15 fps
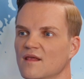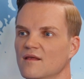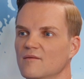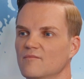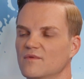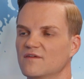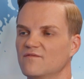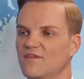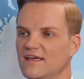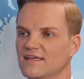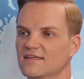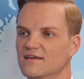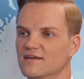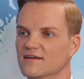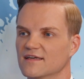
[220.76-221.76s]
Mit
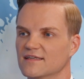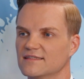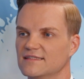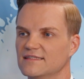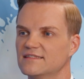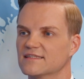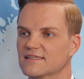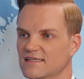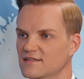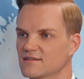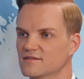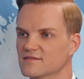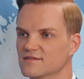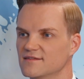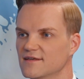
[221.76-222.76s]
welcher Rendite
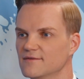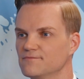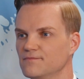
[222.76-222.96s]
rechnen Sie da?